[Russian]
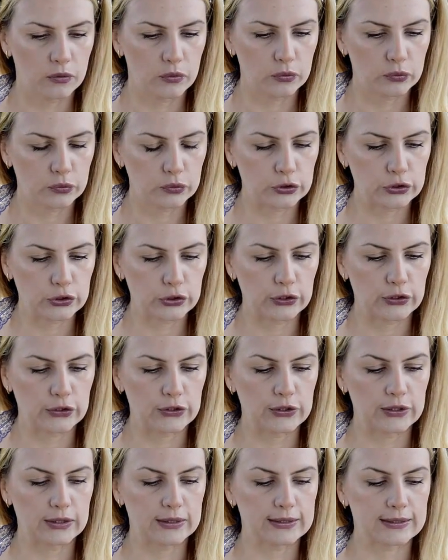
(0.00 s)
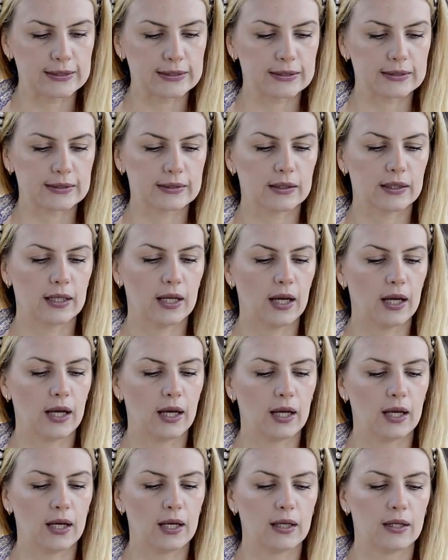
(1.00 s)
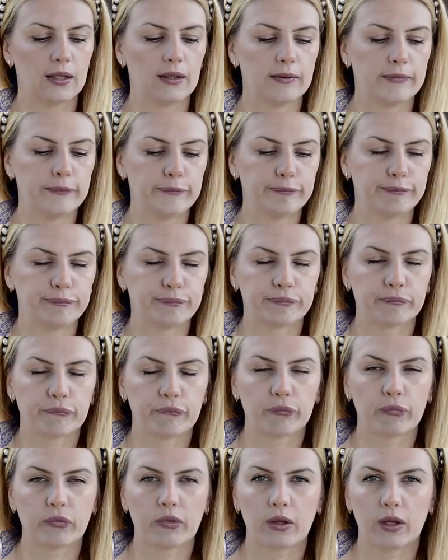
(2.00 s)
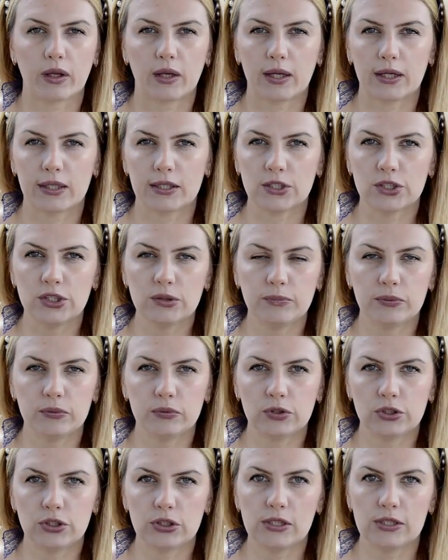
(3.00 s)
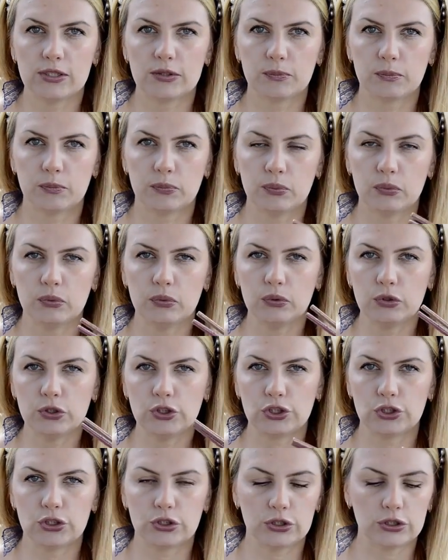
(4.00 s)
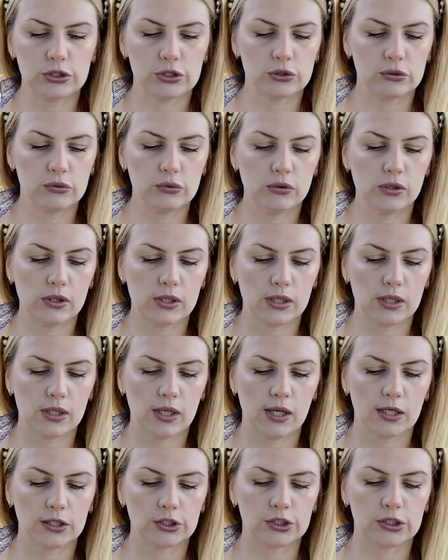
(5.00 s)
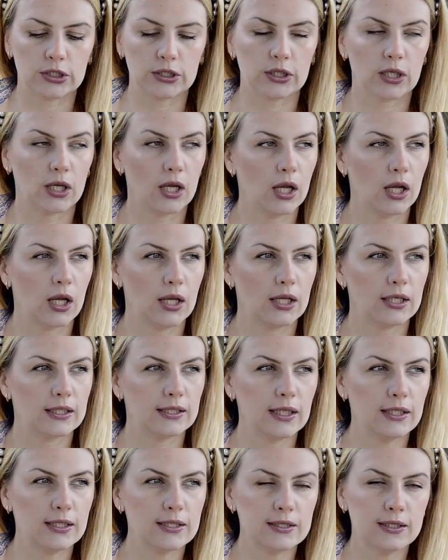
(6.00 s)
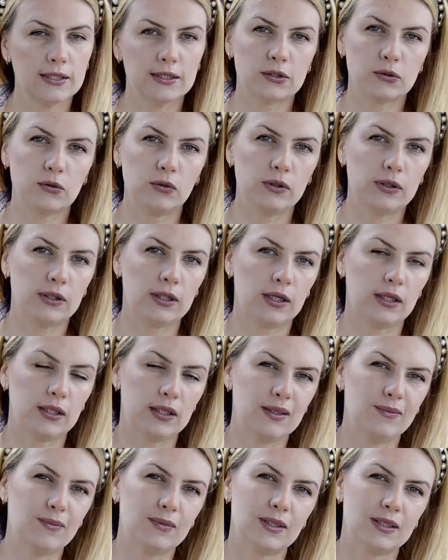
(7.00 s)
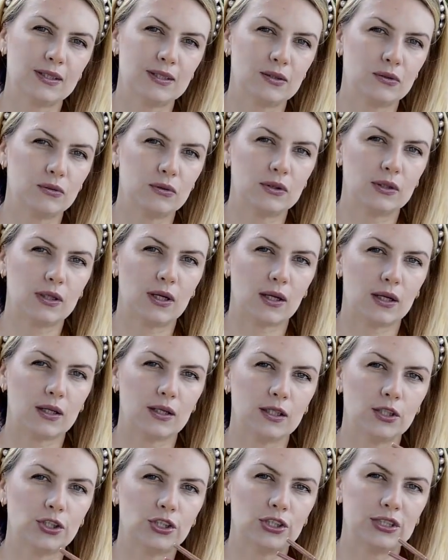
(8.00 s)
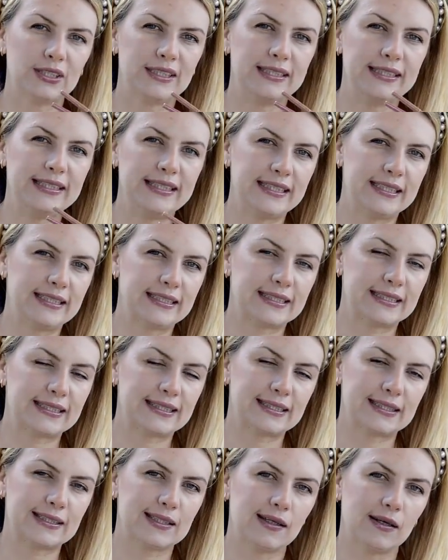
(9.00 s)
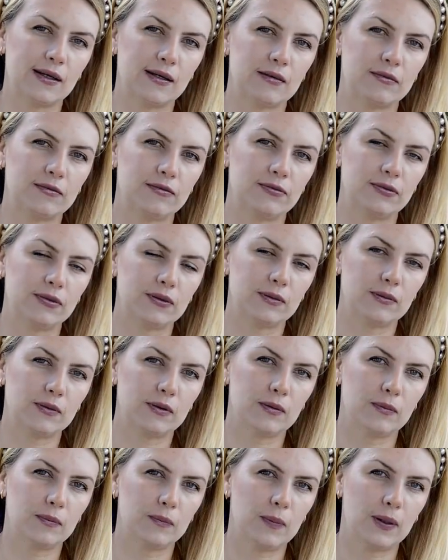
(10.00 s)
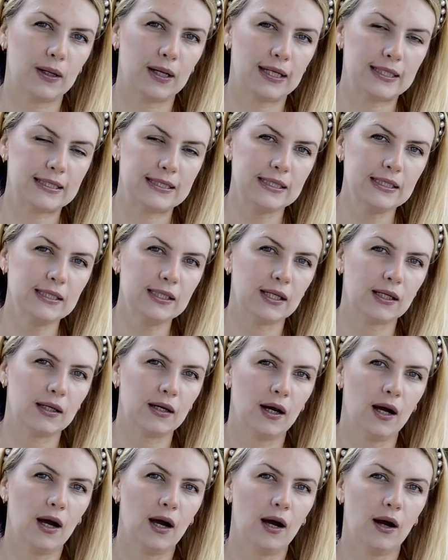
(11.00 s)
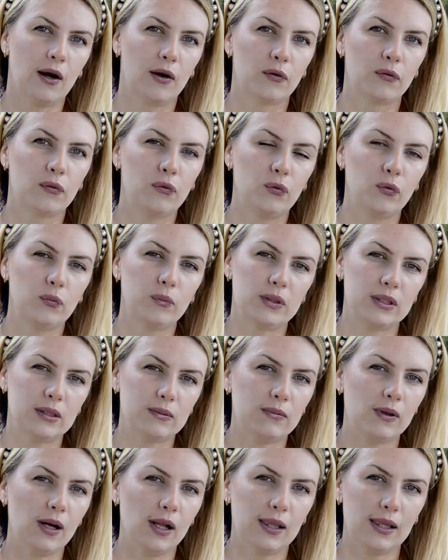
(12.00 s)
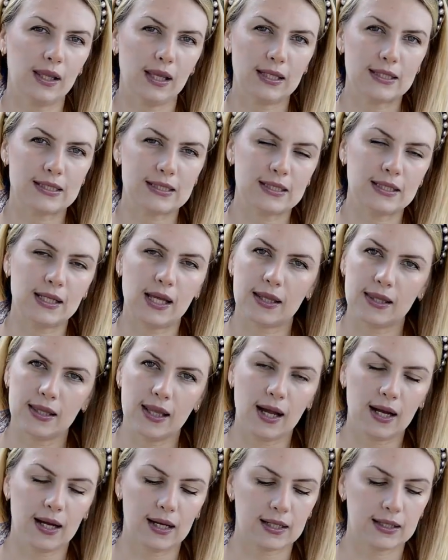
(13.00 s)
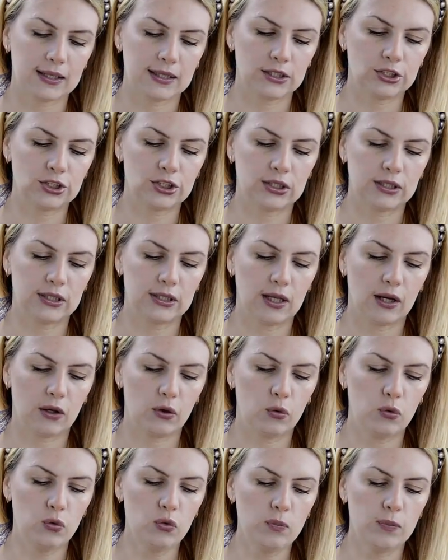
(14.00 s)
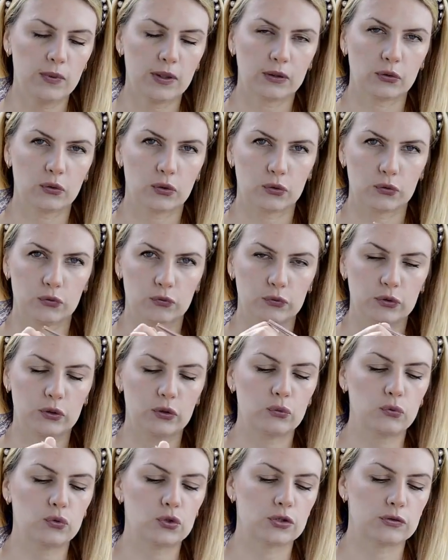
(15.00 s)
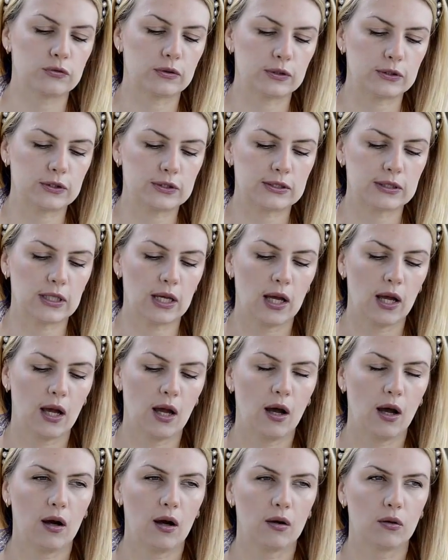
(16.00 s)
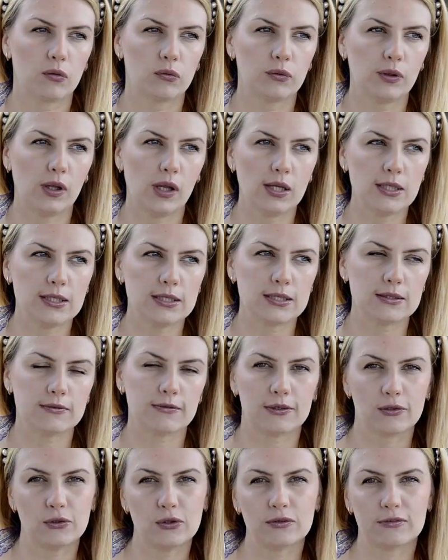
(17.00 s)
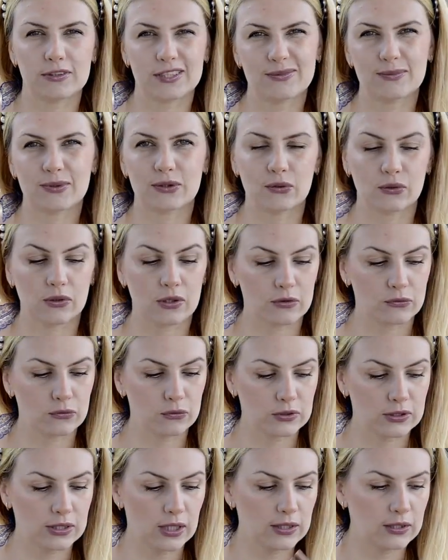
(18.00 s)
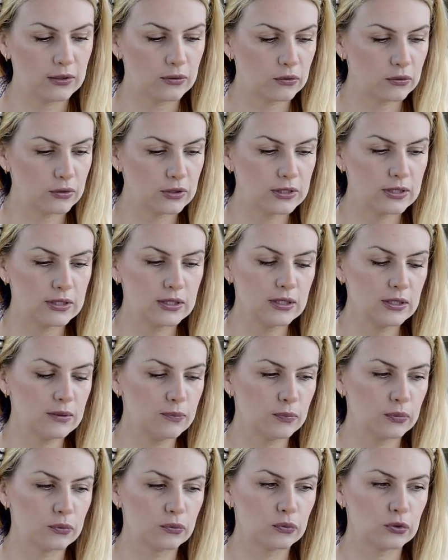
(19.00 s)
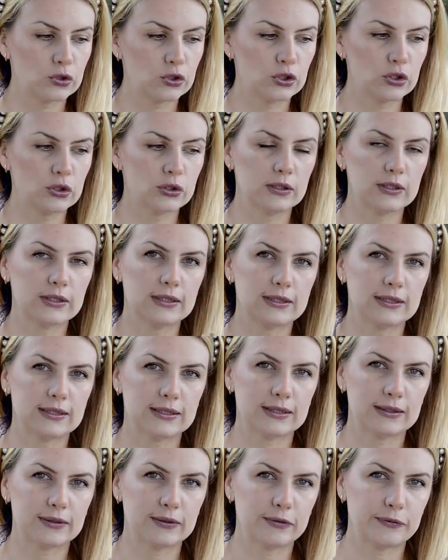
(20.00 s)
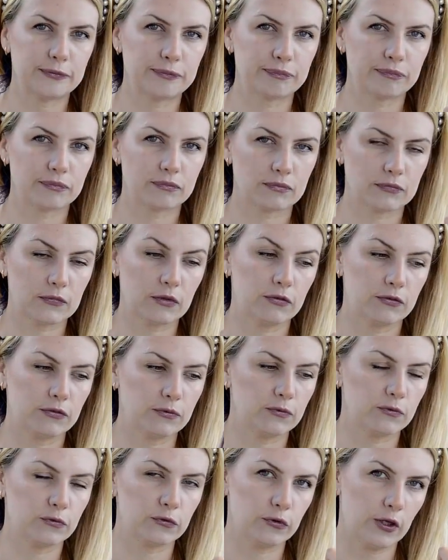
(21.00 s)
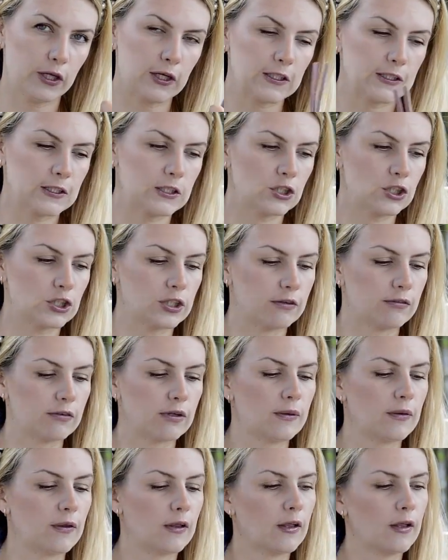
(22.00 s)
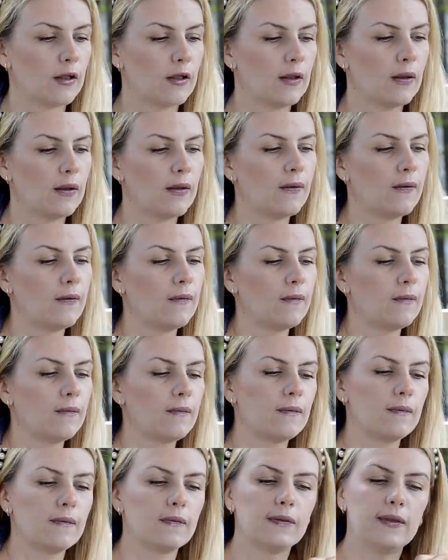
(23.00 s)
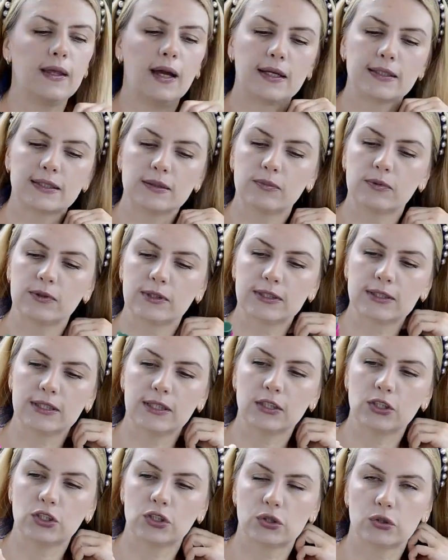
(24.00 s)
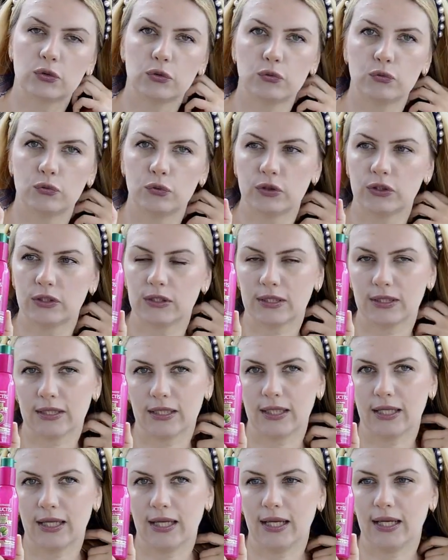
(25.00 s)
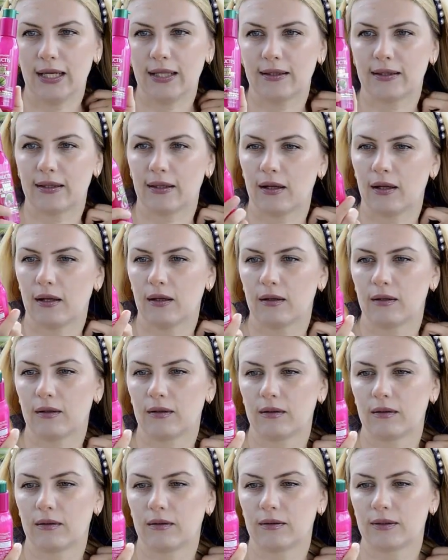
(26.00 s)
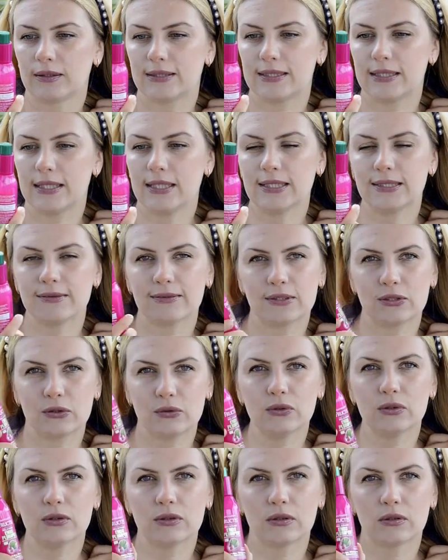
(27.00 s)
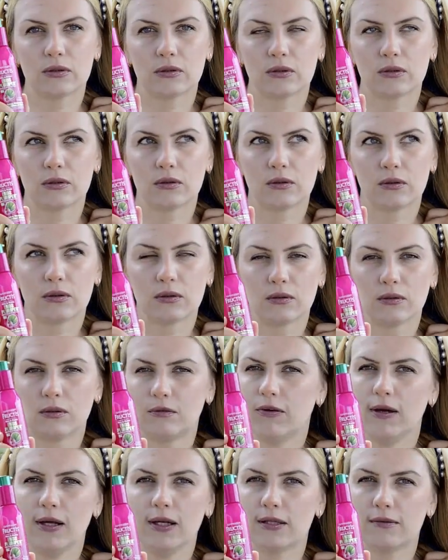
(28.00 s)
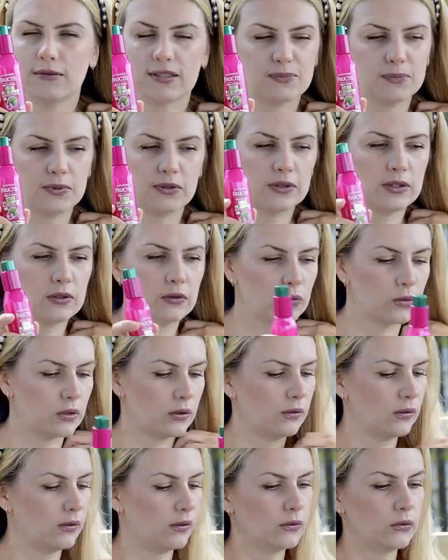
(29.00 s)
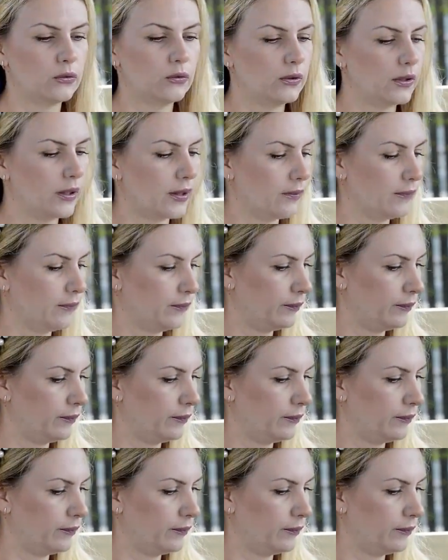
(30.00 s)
Тоже NYX. Эм, Карандаши получились по 4 доллара каждый. Я не знаю, сколько именно стоят карандаши Никс э, в магазинах, но минимальная цена на карандаши для губ, которые выкручиваются, у нас в районе 8 долларов. То есть, как ни крути, получилось э, в два раза дешевле. Да, я забыла сказать, что вот это средство стоит 2 или 2,5 доллара.